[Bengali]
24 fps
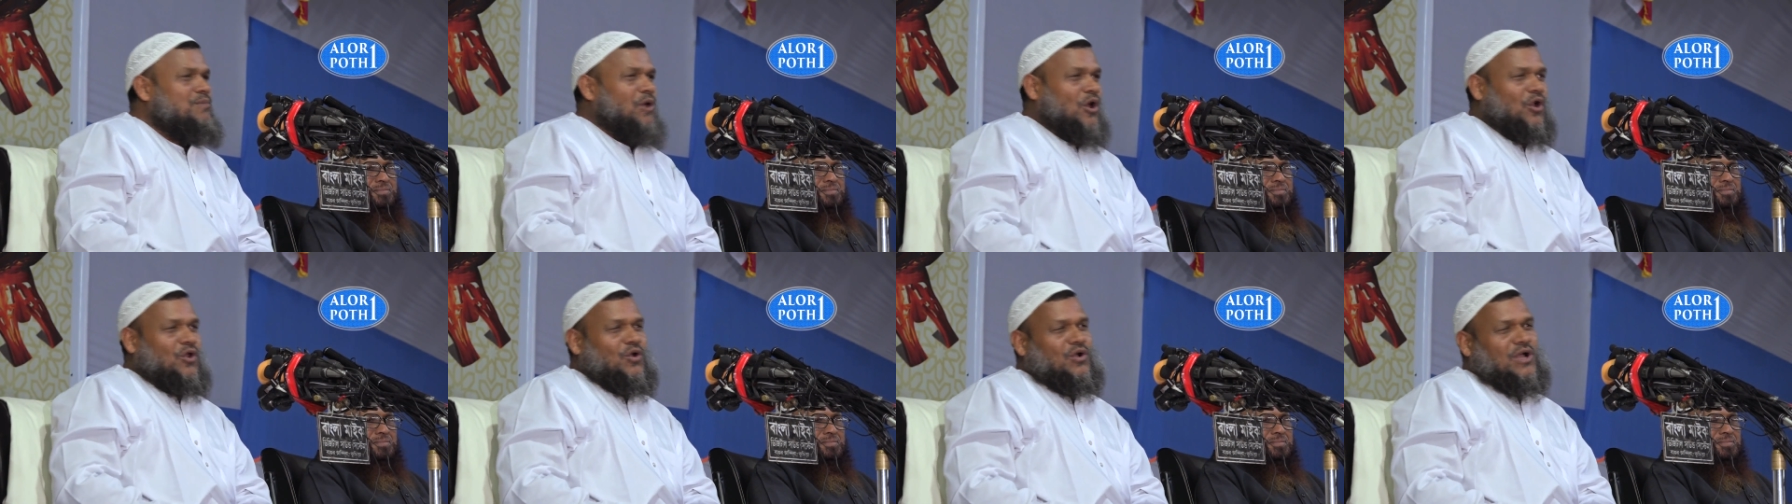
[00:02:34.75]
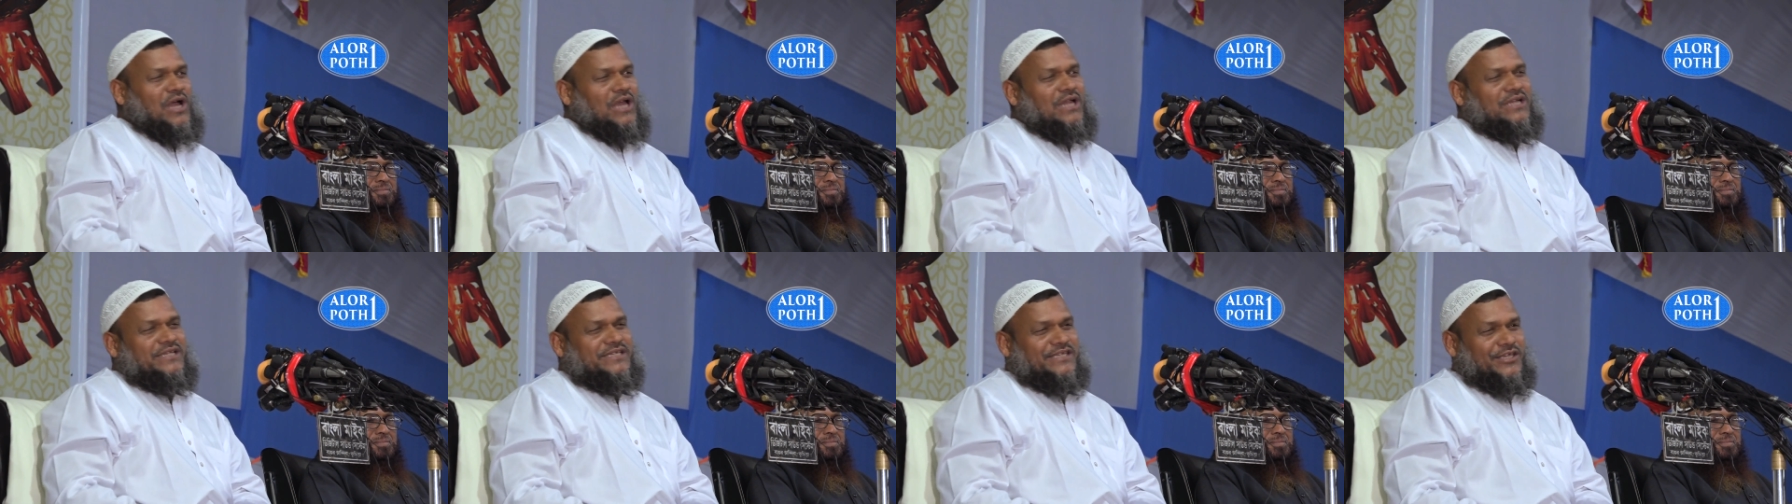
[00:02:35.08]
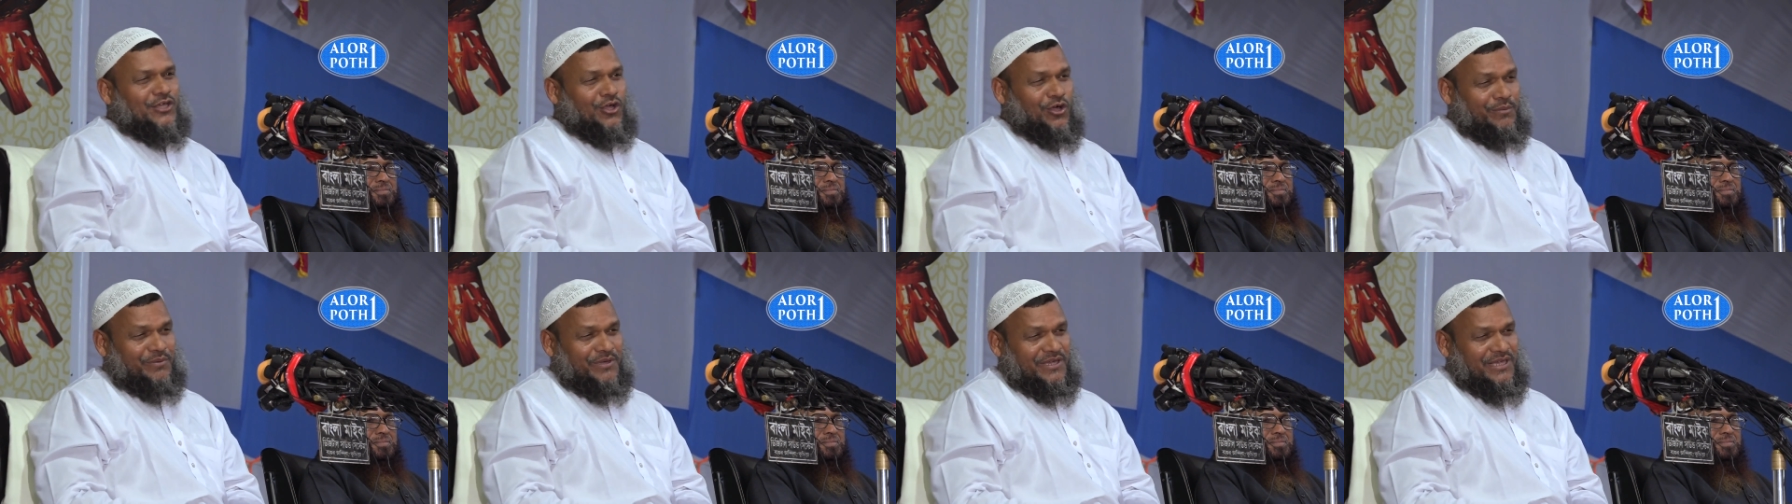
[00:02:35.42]
পরকাল
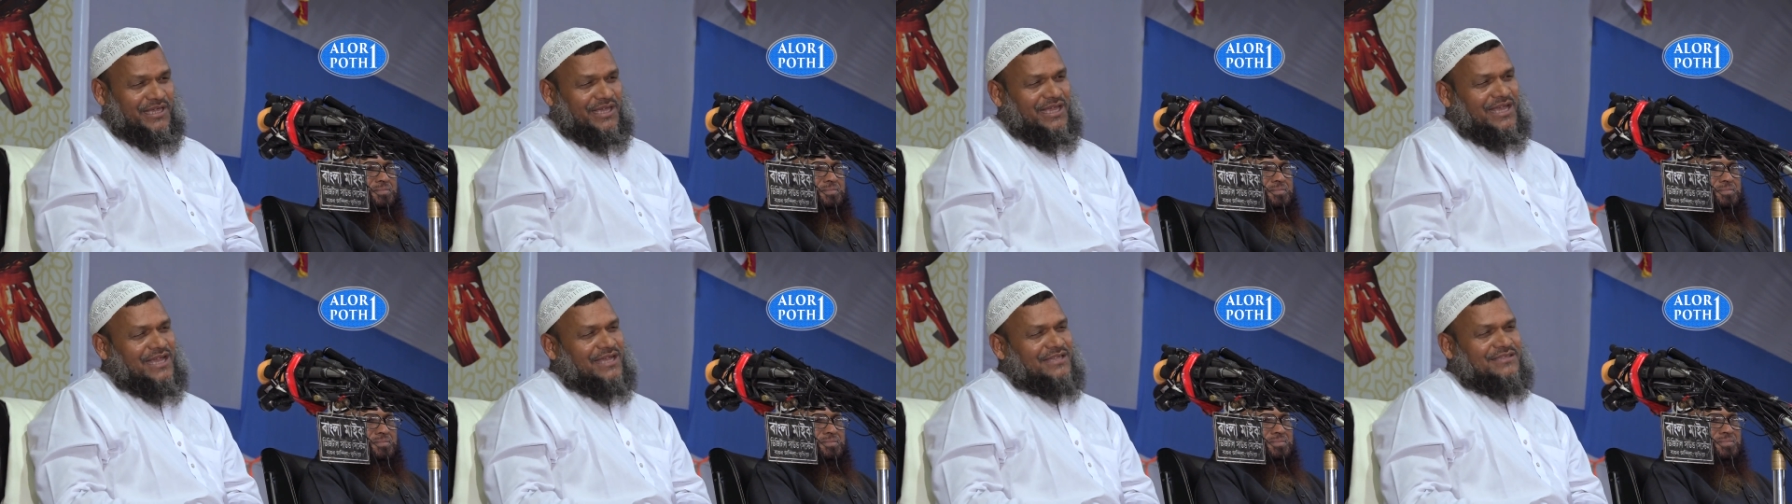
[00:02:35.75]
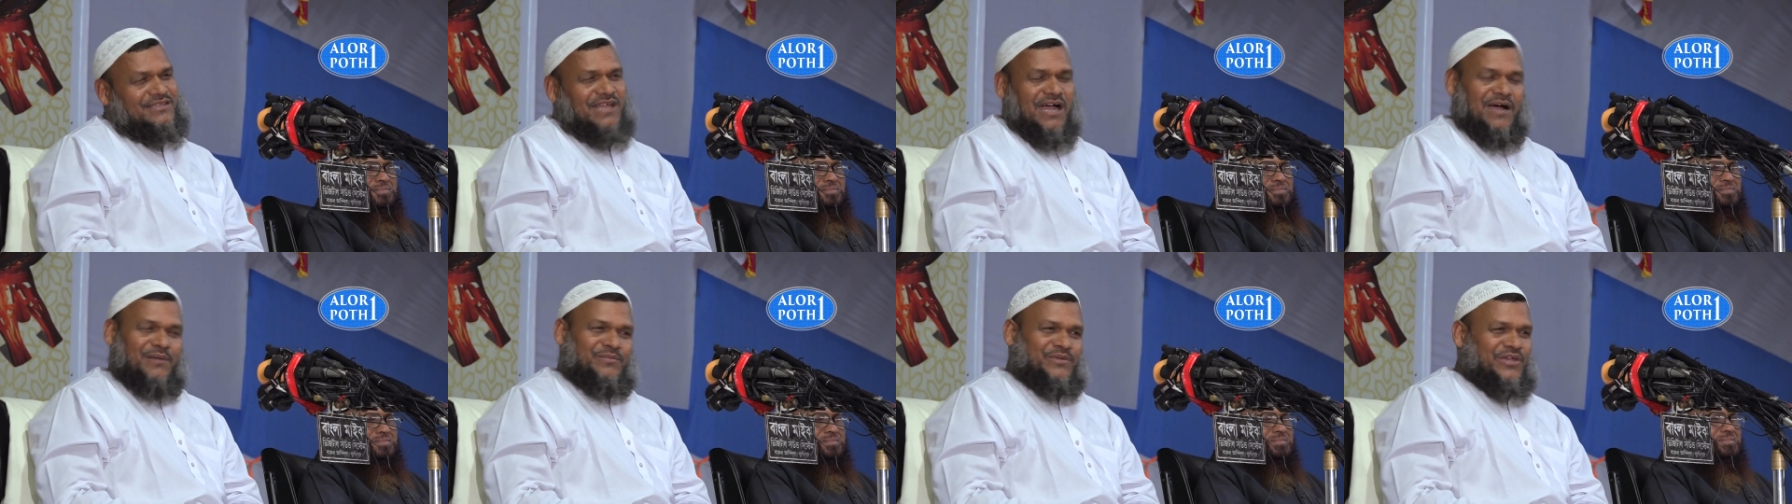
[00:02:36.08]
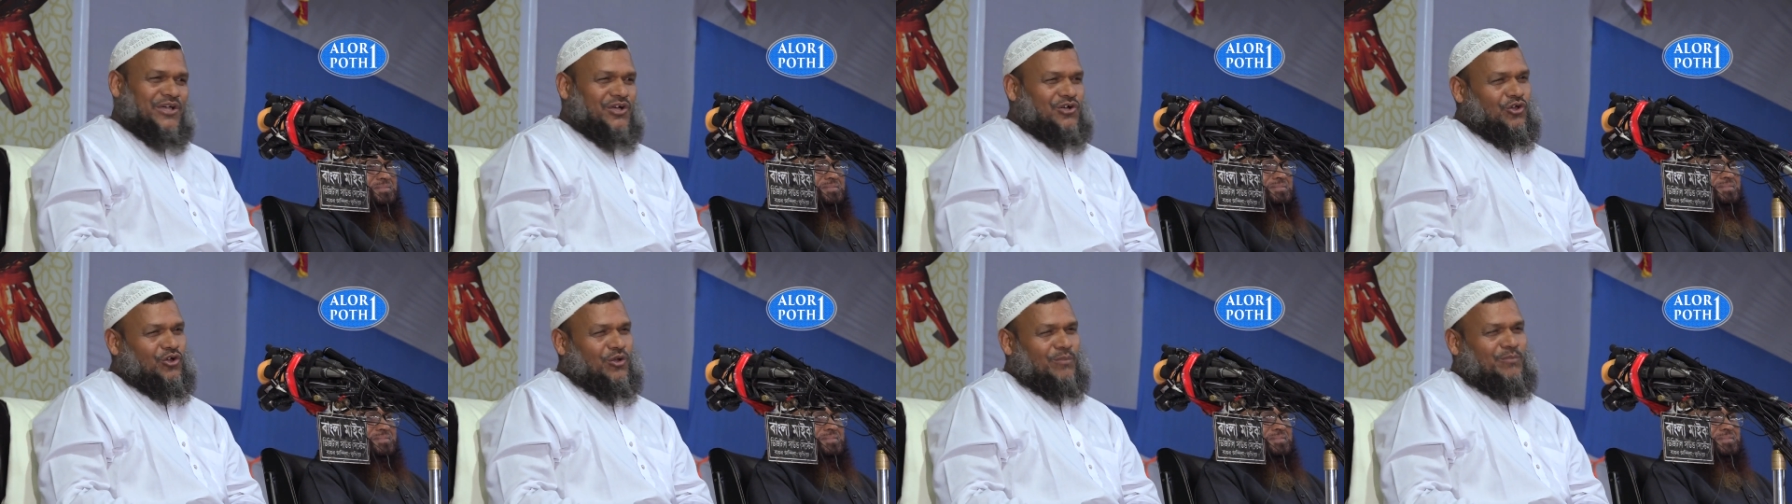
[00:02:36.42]
কি হবে তা আমি
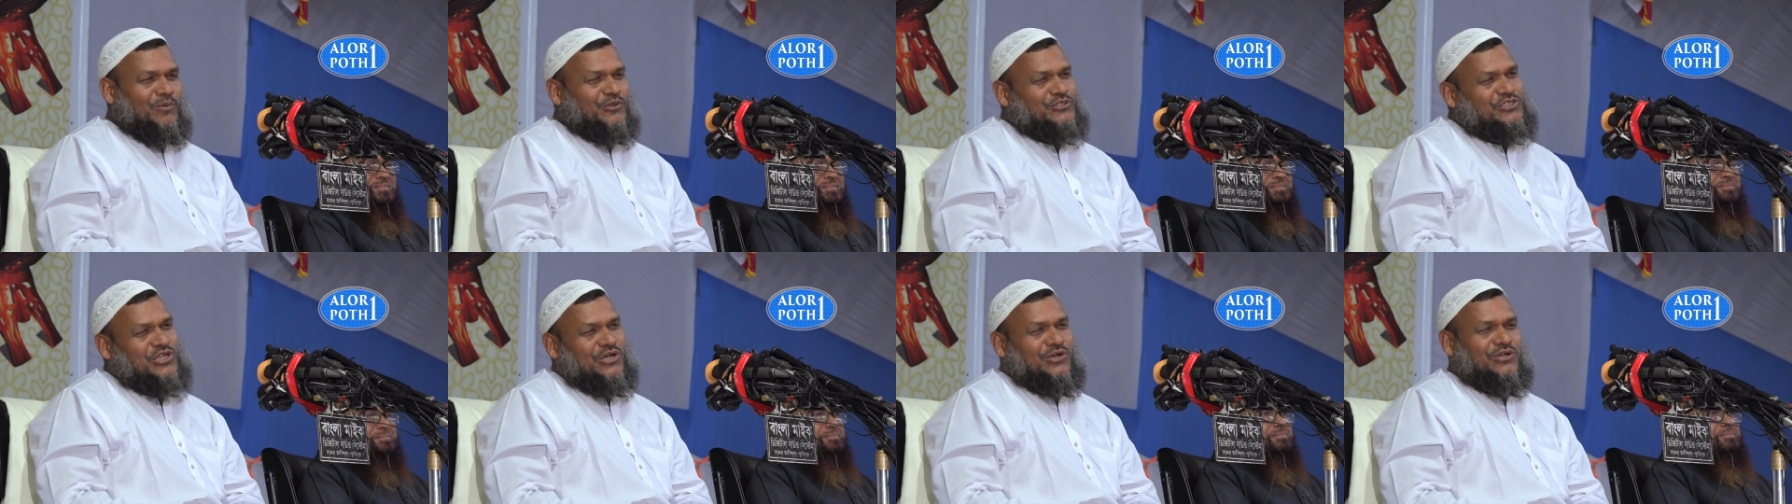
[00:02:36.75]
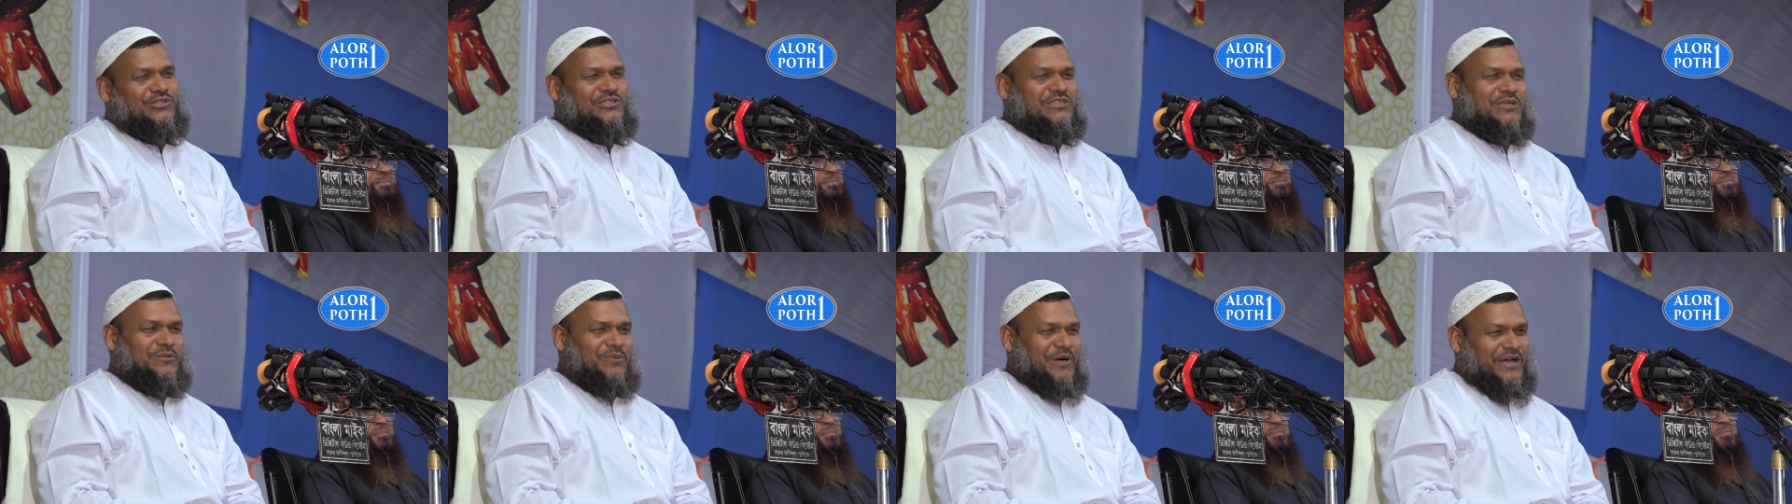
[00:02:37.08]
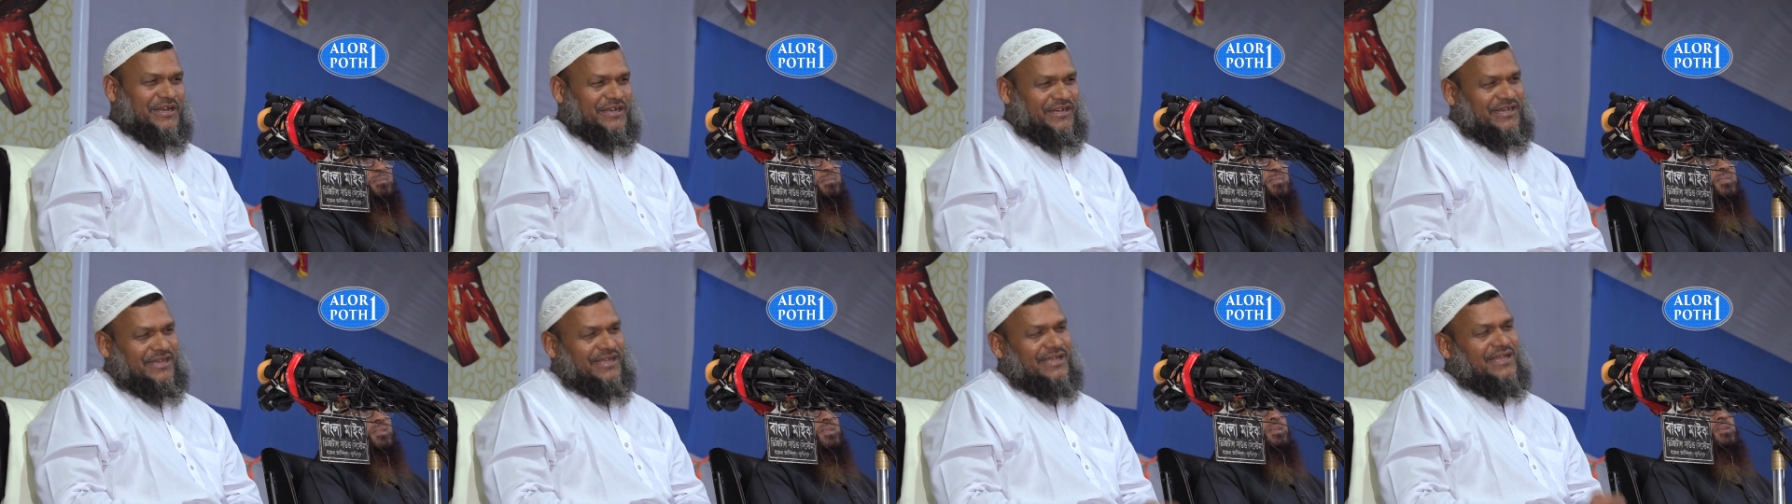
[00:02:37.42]
এখনো বুঝে উঠতে
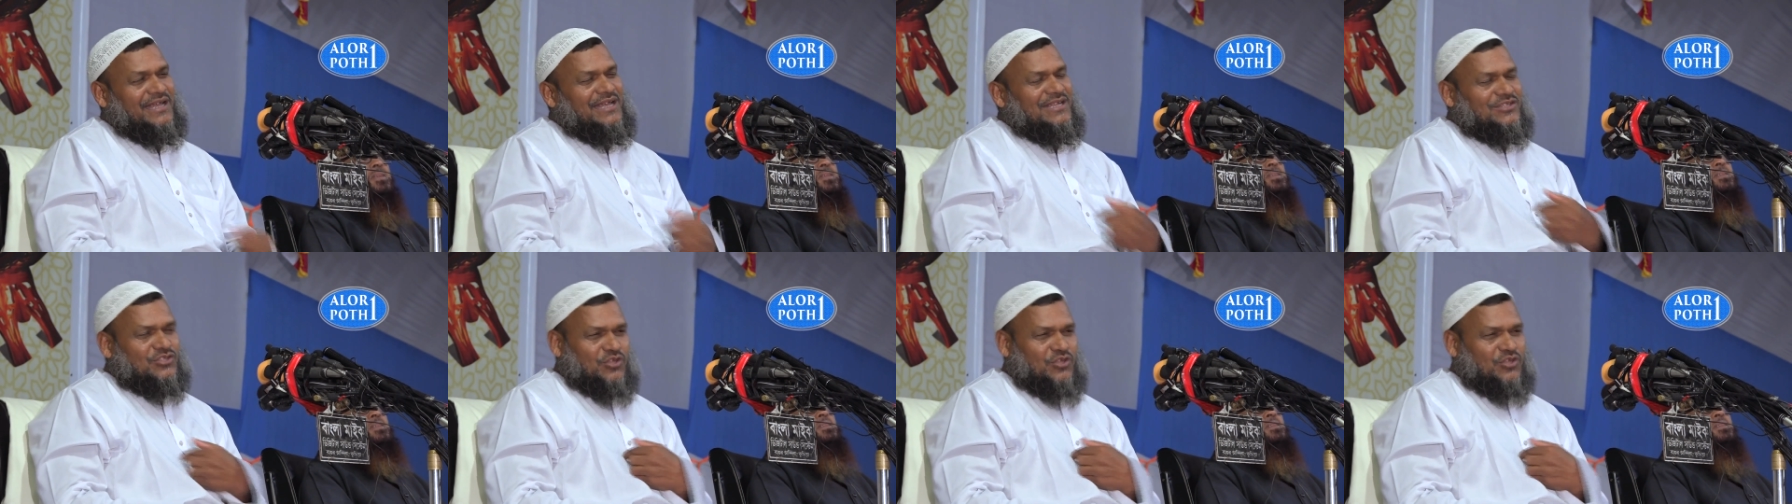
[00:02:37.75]
পারি না